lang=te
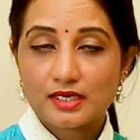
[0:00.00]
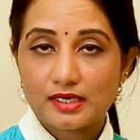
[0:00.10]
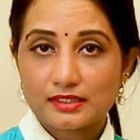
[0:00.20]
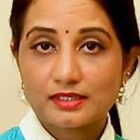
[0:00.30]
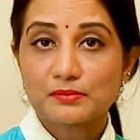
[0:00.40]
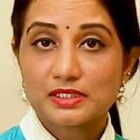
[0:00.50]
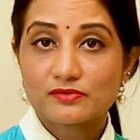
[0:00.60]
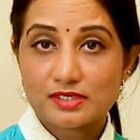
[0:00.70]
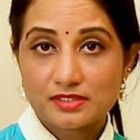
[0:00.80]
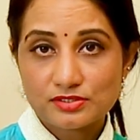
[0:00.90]
కానీ
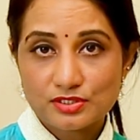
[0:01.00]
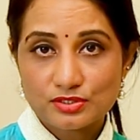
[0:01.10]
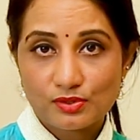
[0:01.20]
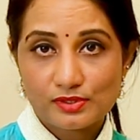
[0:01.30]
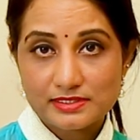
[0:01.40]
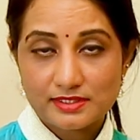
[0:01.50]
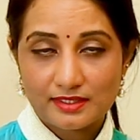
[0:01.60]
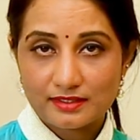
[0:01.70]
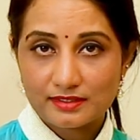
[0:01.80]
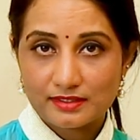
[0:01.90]
మనం అర్థం
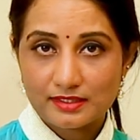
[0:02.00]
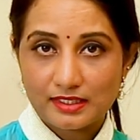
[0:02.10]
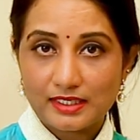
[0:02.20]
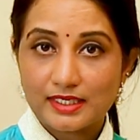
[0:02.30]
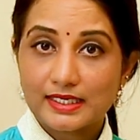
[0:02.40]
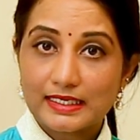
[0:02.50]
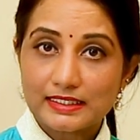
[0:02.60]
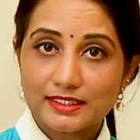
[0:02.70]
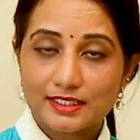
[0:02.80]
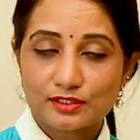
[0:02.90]
చేసుకోవాల్సింది ఏంటంటే
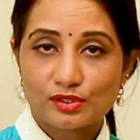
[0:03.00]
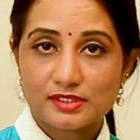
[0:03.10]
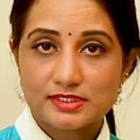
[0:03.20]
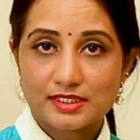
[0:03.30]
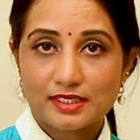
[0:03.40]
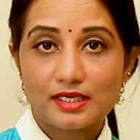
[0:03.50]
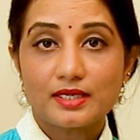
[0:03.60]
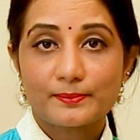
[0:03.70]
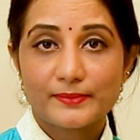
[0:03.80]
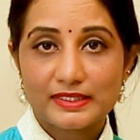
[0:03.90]
ఎనీ టెక్నాలజీకి
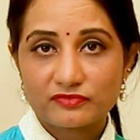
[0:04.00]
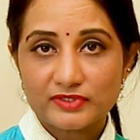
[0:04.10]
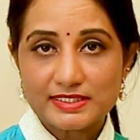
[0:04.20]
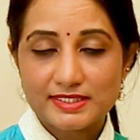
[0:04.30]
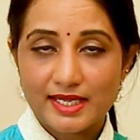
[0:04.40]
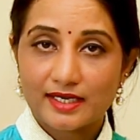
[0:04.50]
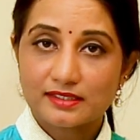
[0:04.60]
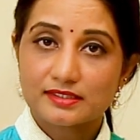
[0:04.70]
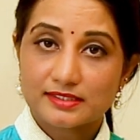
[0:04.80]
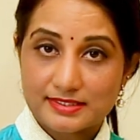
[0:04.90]
బెనిఫిట్స్
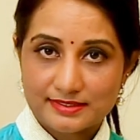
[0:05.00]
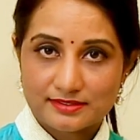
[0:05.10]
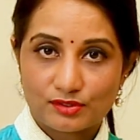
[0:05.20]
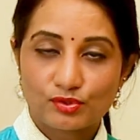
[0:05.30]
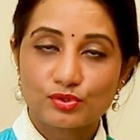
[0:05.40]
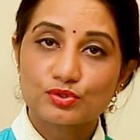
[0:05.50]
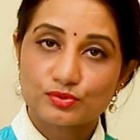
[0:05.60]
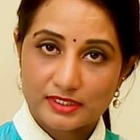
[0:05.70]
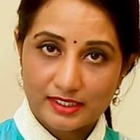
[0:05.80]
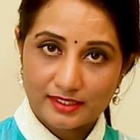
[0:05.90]
అండ్ రిస్క్స్ రెండూ
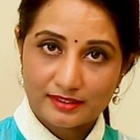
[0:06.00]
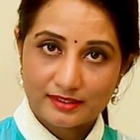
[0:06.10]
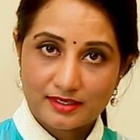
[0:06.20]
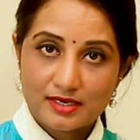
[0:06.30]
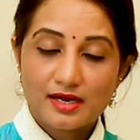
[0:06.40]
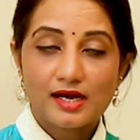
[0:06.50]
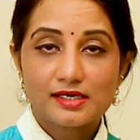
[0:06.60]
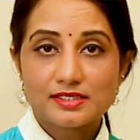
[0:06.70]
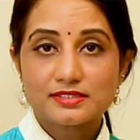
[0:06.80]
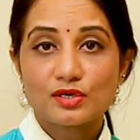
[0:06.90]
ఉంటాయి
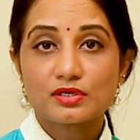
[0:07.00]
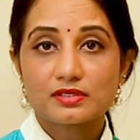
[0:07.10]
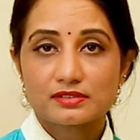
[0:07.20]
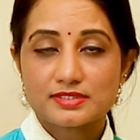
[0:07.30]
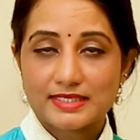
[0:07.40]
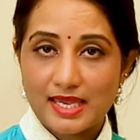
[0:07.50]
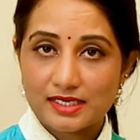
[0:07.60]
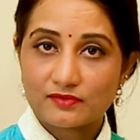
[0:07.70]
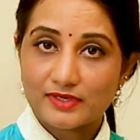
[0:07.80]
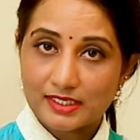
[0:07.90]
అల్ట్రాసౌండ్
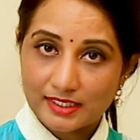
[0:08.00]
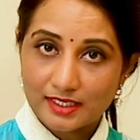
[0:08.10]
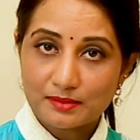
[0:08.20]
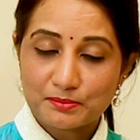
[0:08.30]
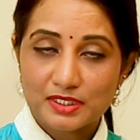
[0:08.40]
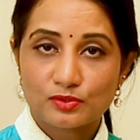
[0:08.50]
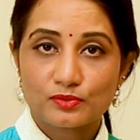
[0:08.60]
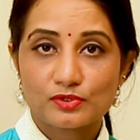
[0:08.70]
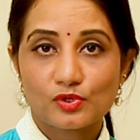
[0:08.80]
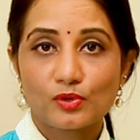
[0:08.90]
స్కానింగ్ వల్లనే మనం
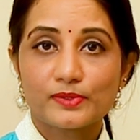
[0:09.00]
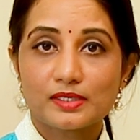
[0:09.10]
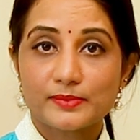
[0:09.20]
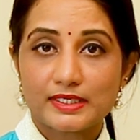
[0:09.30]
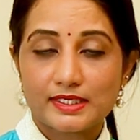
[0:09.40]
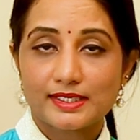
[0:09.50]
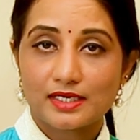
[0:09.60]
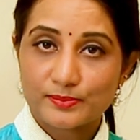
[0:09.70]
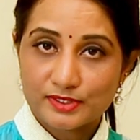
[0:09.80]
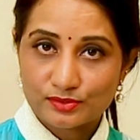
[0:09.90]
లోపల బిడ్డ
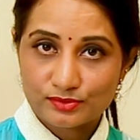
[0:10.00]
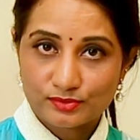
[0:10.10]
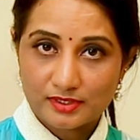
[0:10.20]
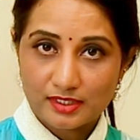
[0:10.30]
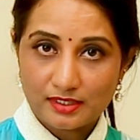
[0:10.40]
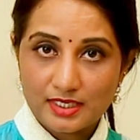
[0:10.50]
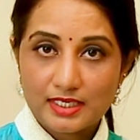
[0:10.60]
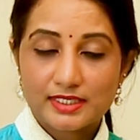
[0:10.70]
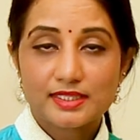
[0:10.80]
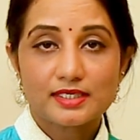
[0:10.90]
ఎలా పెరుగుతుంది
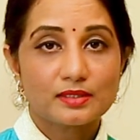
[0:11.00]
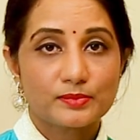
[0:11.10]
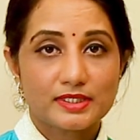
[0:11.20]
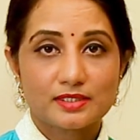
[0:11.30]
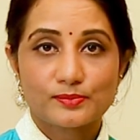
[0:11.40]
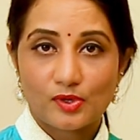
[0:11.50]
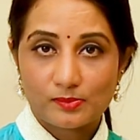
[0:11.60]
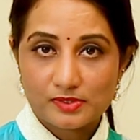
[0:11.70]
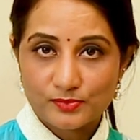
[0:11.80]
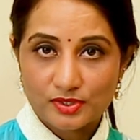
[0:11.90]
ఏదైనా బిడ్డకి
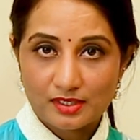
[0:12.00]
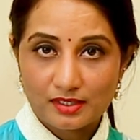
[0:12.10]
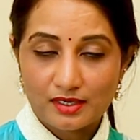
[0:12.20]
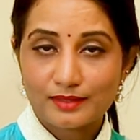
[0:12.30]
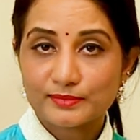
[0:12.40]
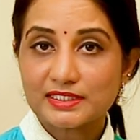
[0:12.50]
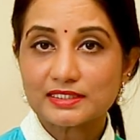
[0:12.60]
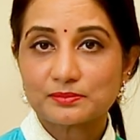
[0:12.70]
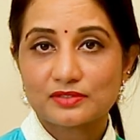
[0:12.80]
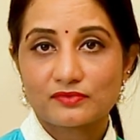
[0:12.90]
ప్రాబ్లం ఉందా ఆ
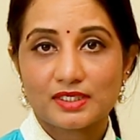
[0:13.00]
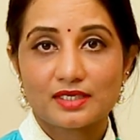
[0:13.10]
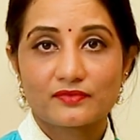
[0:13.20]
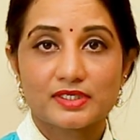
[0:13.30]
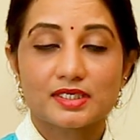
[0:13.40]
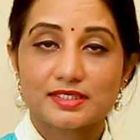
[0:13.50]
బిడ్డకి మనం ఇంకేమైనా